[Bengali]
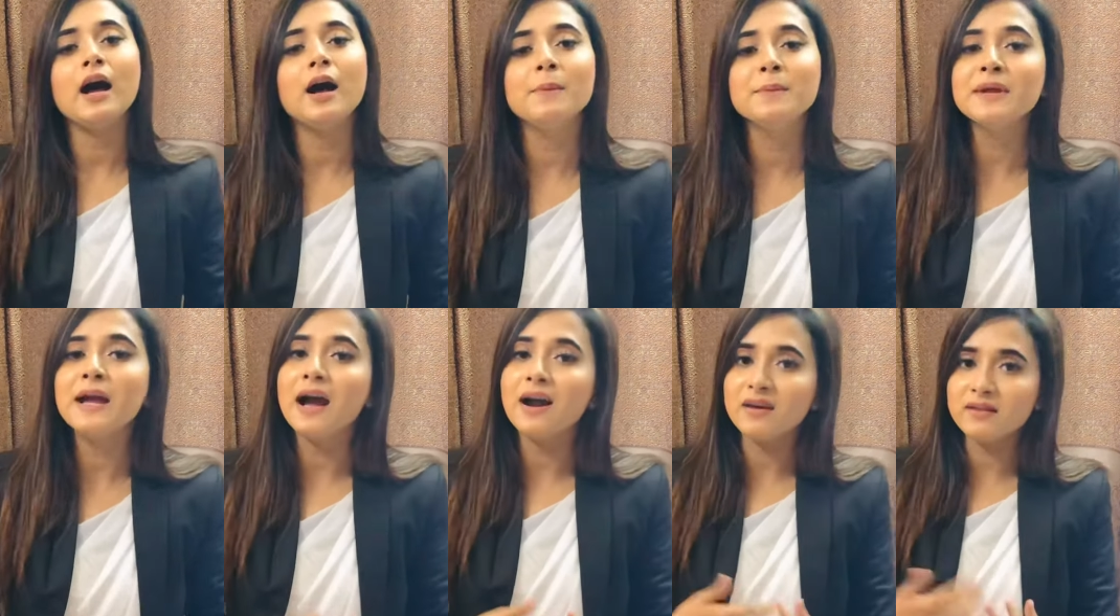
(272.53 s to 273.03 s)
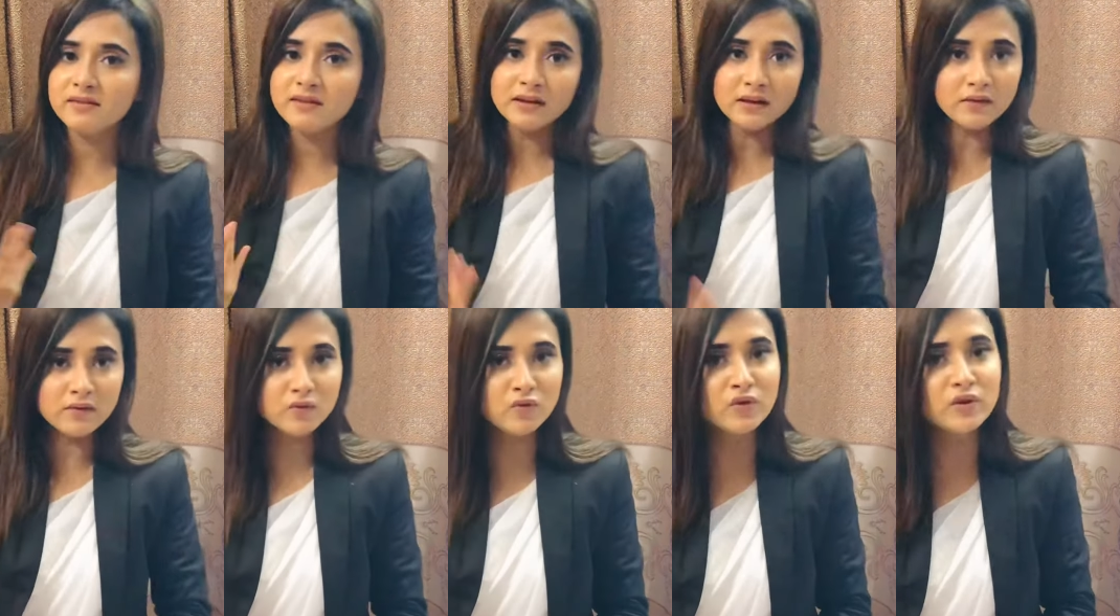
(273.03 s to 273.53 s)
আমি আর্টসের
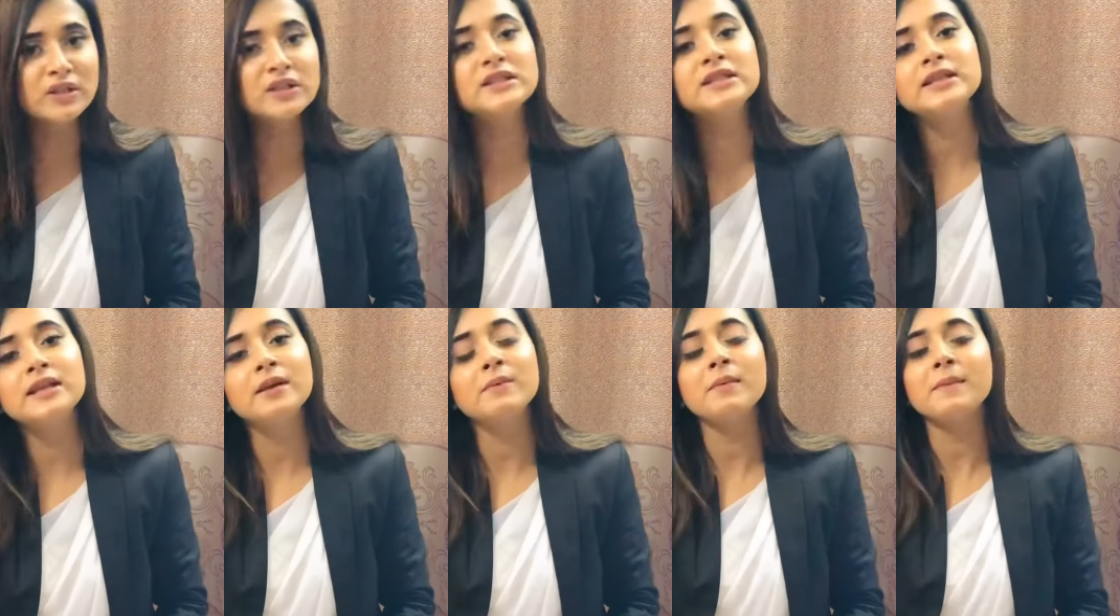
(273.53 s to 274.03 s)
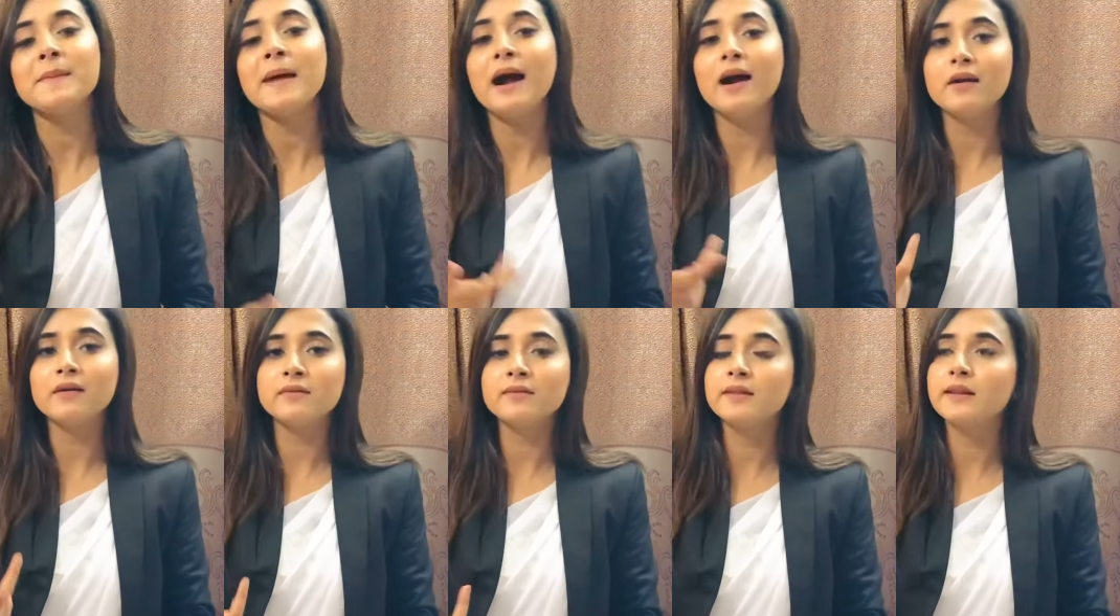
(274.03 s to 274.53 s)
স্টুডেন্ট ছিলাম আমি
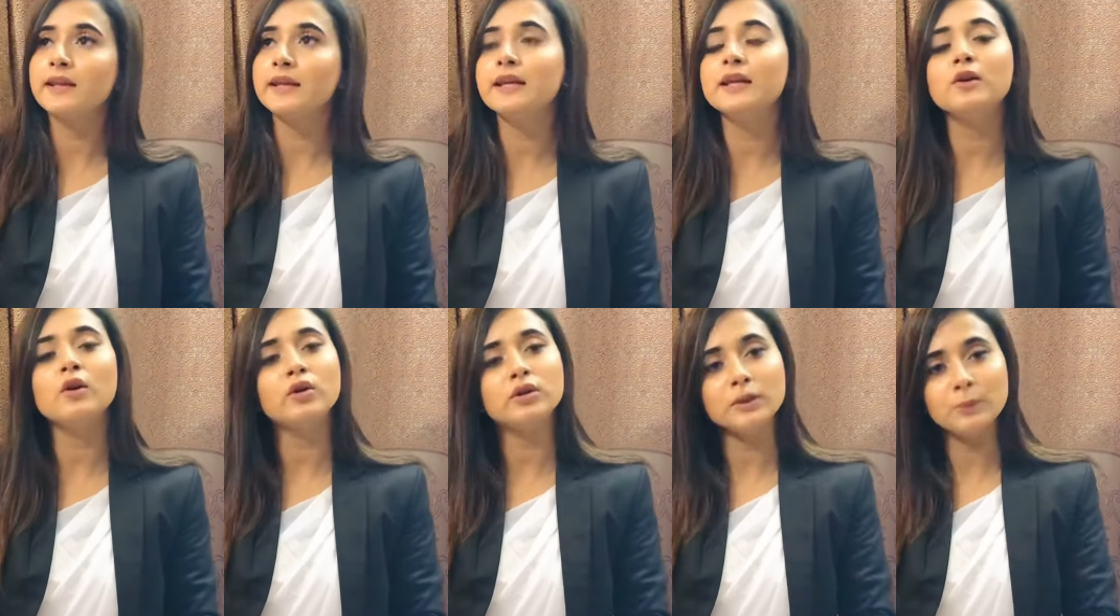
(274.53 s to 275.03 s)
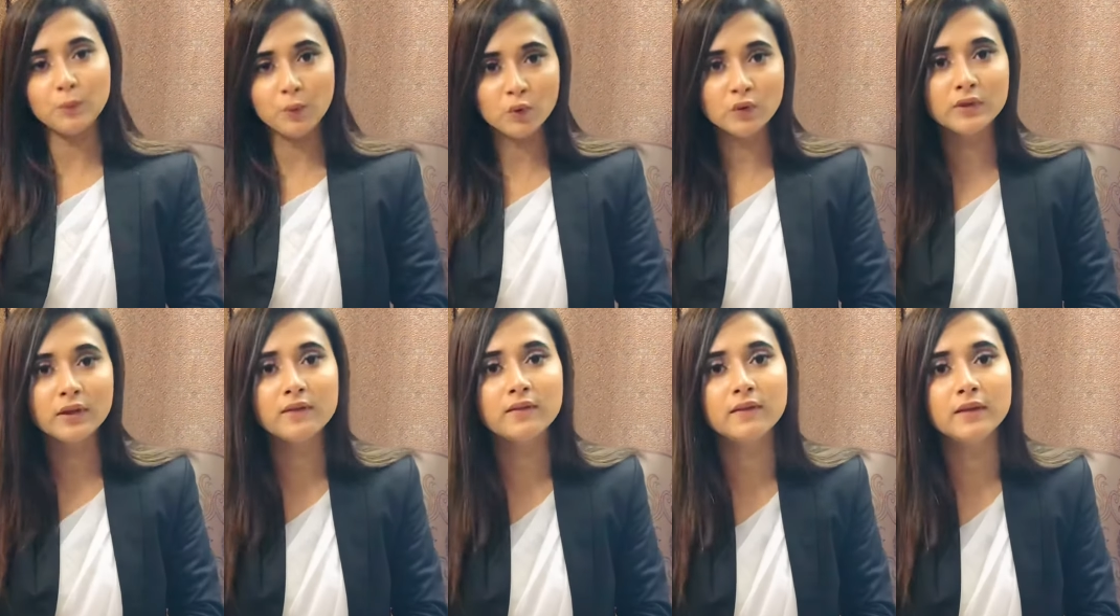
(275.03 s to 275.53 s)
আর্টস থেকেই লতে
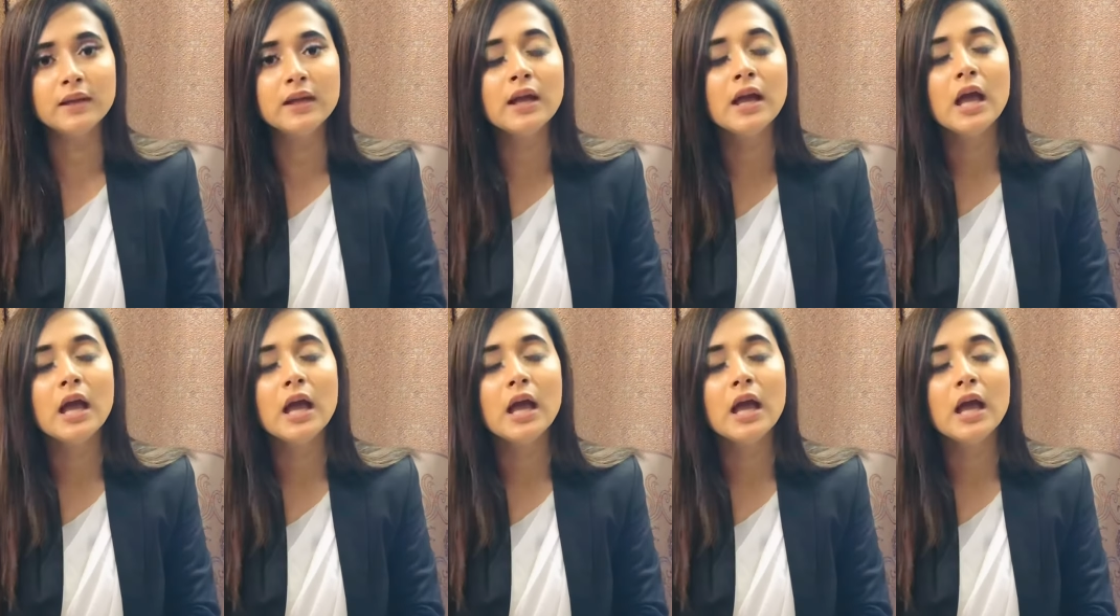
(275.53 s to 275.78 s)
পড়তেছি